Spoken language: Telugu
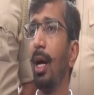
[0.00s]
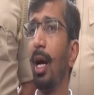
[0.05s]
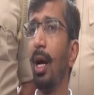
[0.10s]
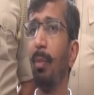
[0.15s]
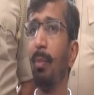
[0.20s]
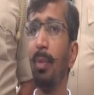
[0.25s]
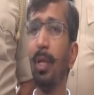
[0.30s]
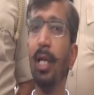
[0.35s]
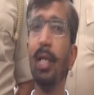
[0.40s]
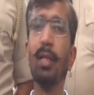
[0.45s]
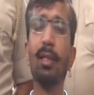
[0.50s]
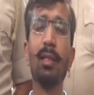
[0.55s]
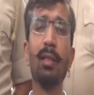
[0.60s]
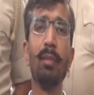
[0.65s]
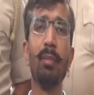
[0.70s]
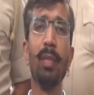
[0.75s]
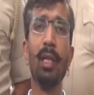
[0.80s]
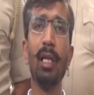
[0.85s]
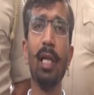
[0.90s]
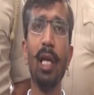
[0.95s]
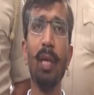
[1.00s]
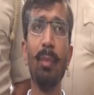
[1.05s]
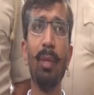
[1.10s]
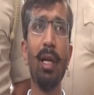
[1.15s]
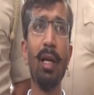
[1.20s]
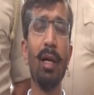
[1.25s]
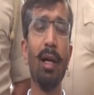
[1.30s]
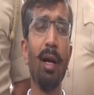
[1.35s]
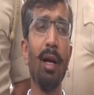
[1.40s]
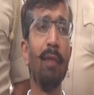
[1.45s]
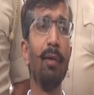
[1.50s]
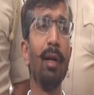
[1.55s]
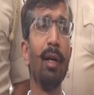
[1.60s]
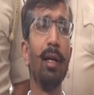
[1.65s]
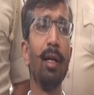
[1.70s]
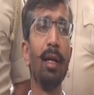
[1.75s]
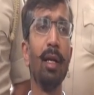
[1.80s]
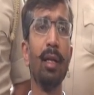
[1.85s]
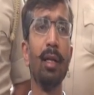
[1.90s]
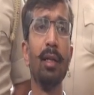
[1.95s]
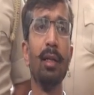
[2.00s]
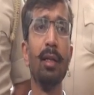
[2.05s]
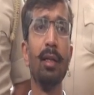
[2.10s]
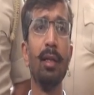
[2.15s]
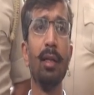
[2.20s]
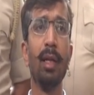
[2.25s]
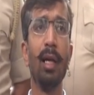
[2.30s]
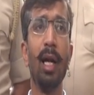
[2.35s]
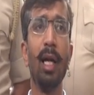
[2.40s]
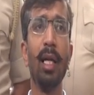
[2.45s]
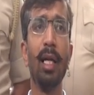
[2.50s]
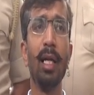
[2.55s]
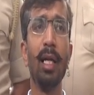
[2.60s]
అప్డేట్స్ మీకు ఏమైనా కావాలంటే అంటే